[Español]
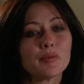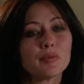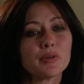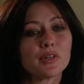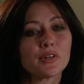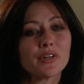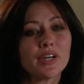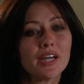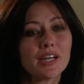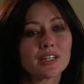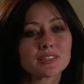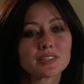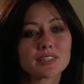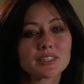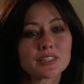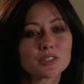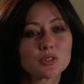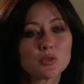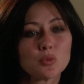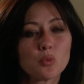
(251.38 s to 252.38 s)
Y Gabriel
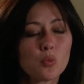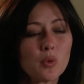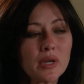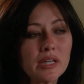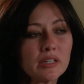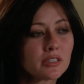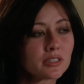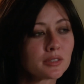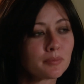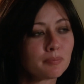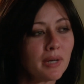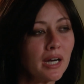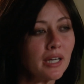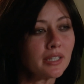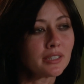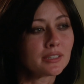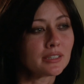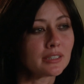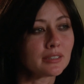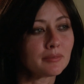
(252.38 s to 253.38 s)
siente una extraña y
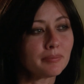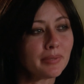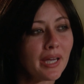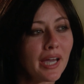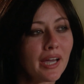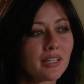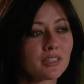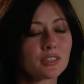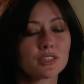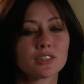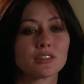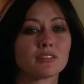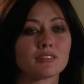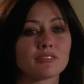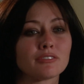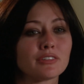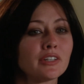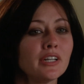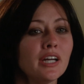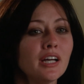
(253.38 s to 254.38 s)
fuerte
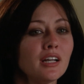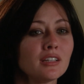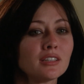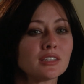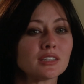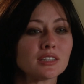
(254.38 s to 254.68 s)
pasión por